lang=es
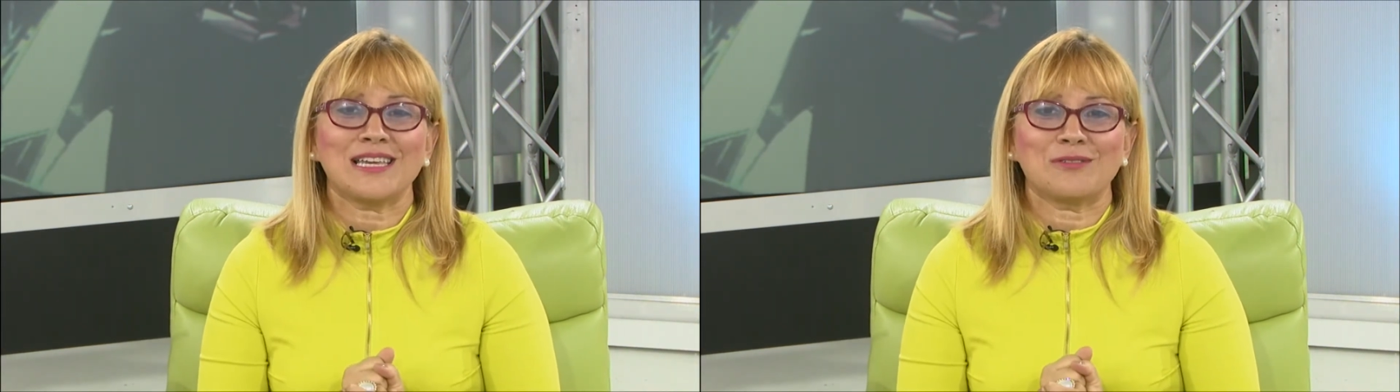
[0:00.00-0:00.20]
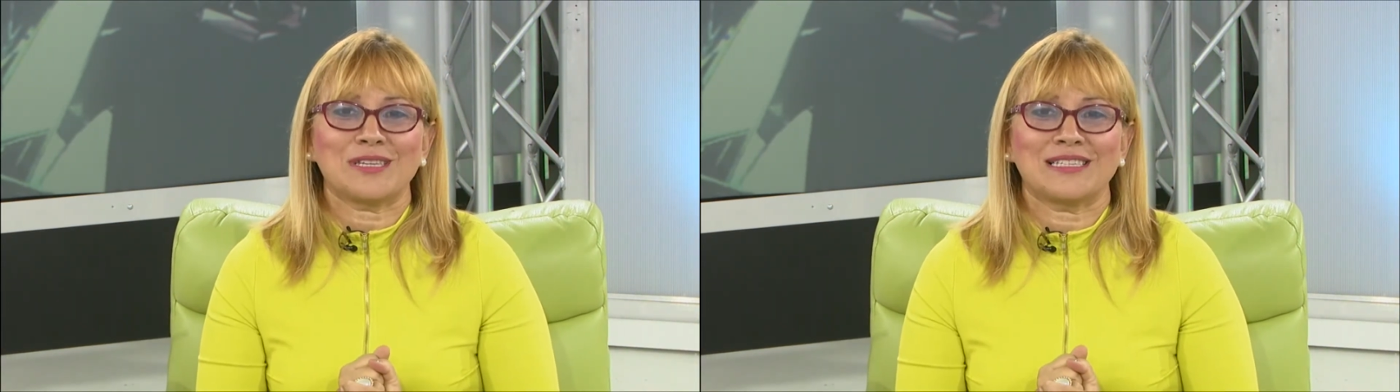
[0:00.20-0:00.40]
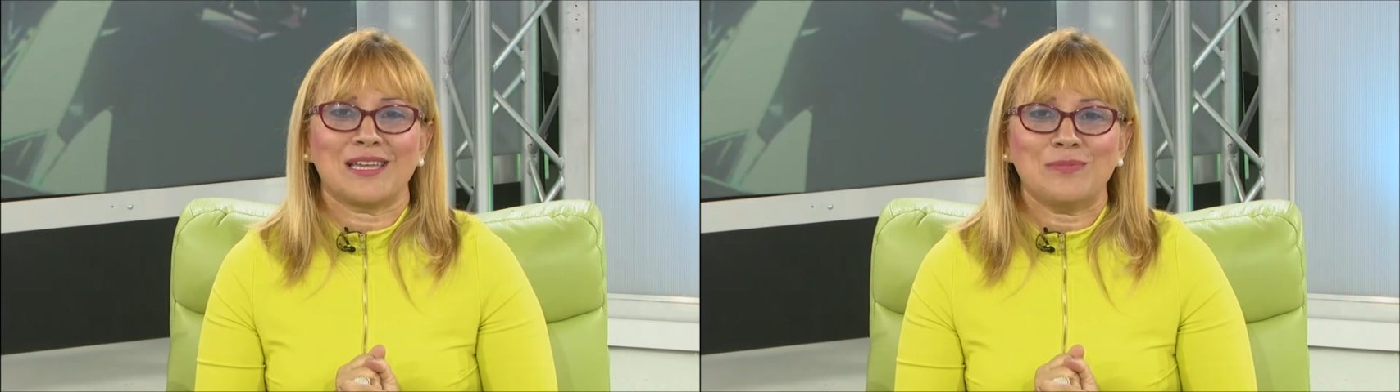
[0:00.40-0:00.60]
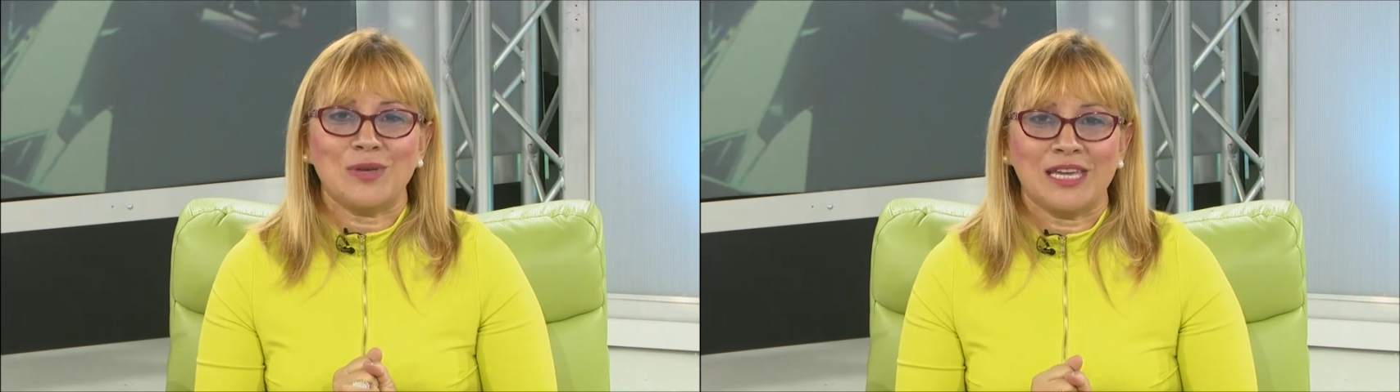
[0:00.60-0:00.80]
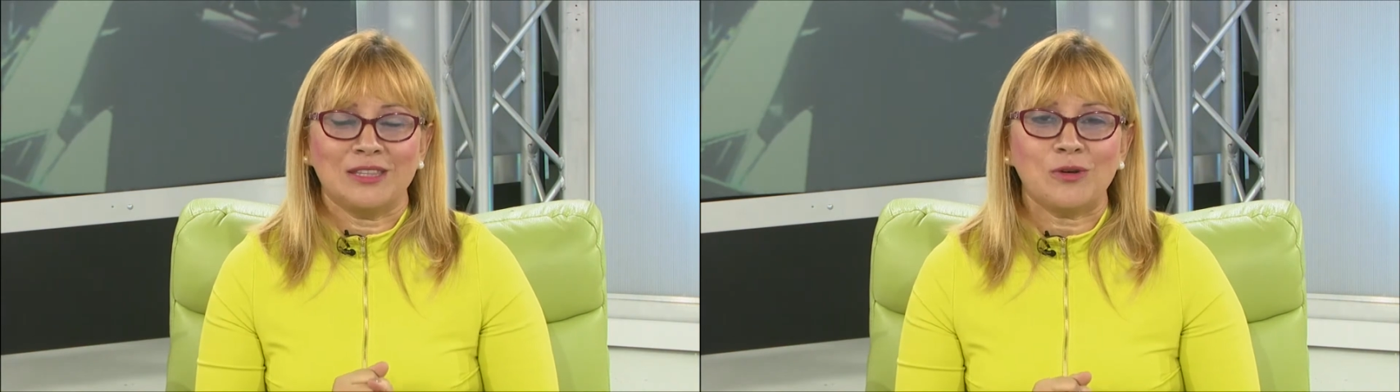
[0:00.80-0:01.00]
que nos están
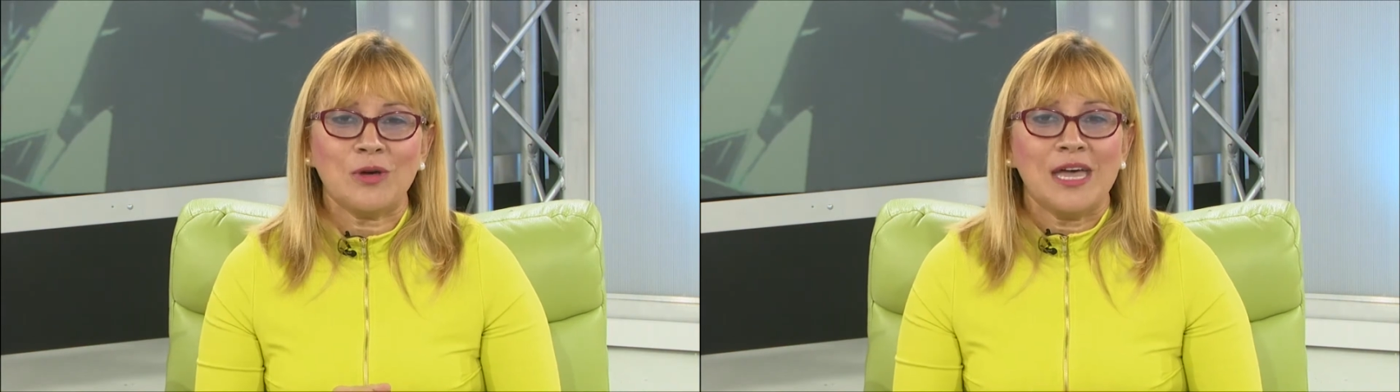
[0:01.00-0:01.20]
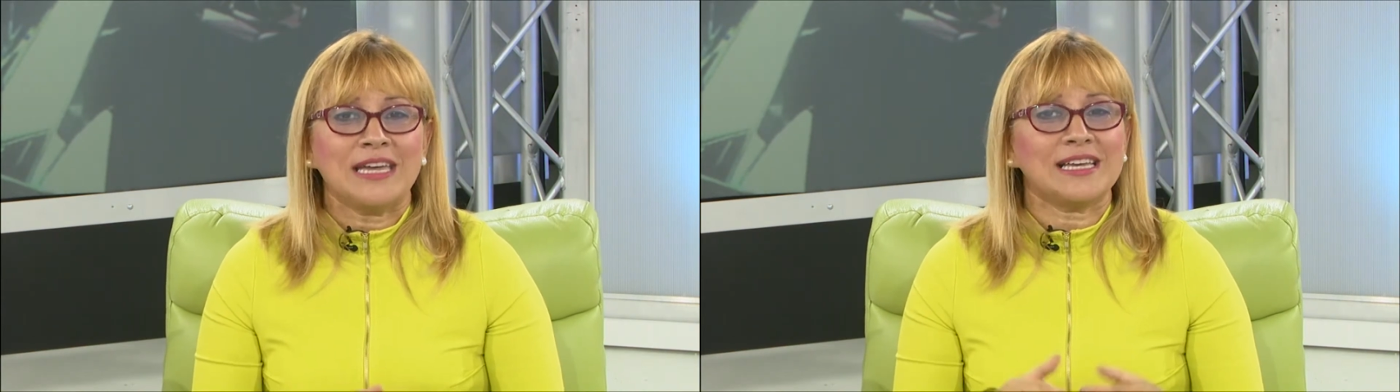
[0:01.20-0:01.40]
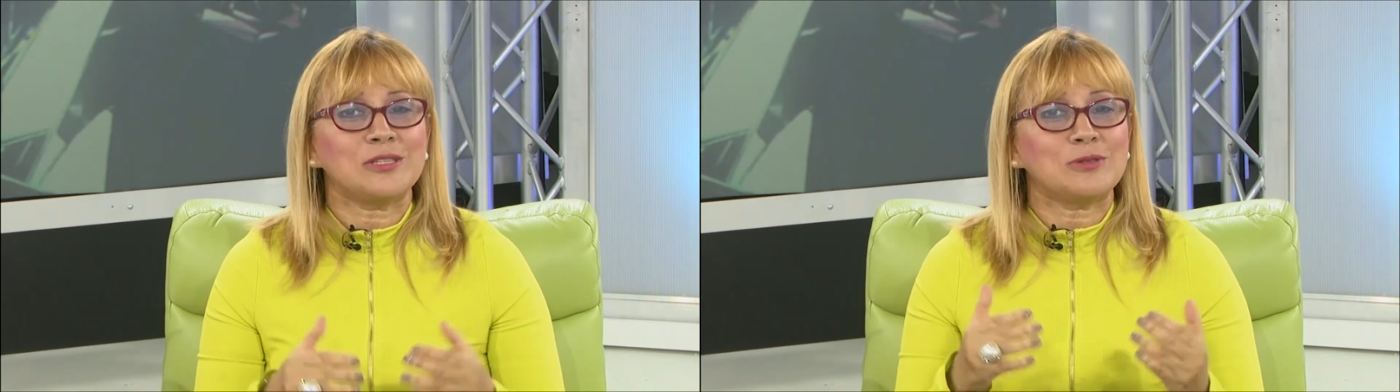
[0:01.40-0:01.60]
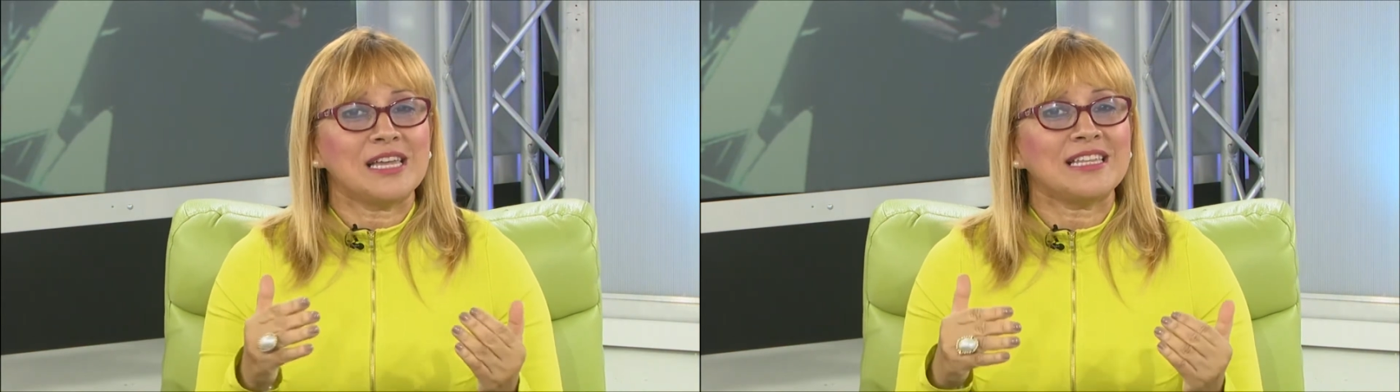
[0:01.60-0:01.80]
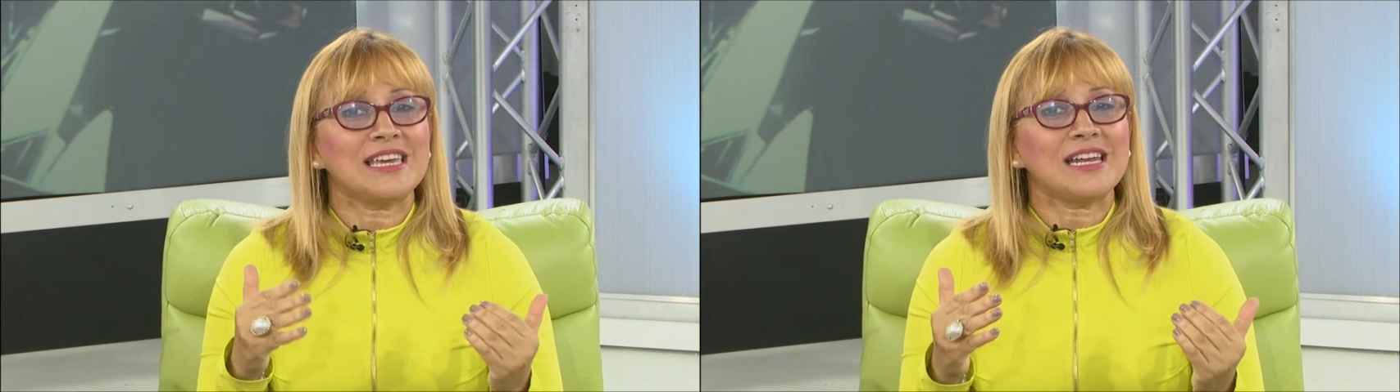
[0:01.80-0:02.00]
viendo que si
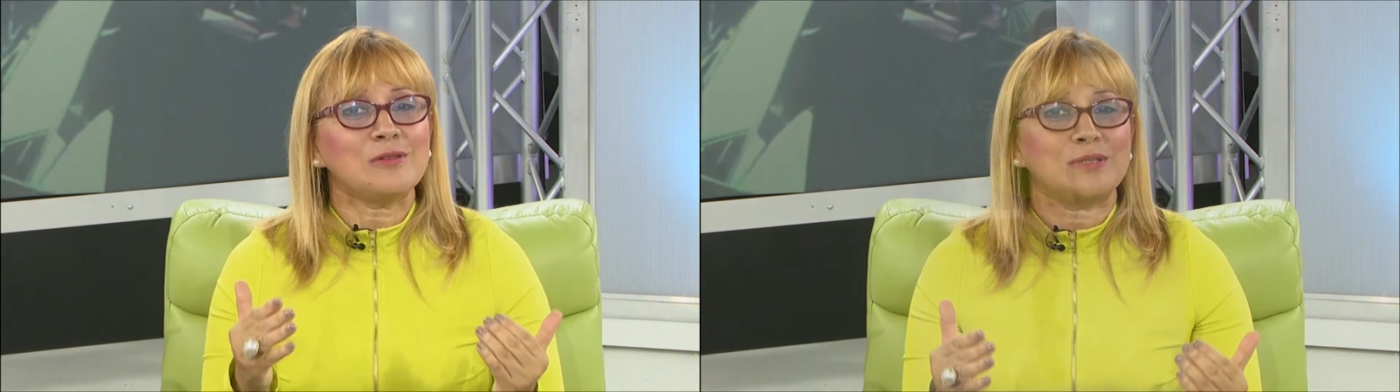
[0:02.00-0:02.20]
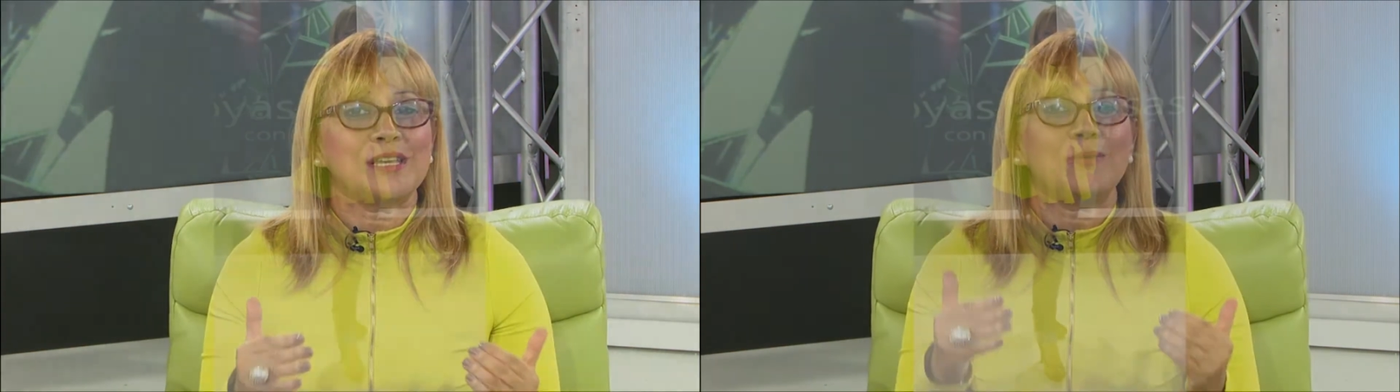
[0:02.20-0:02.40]
usted quiere lucir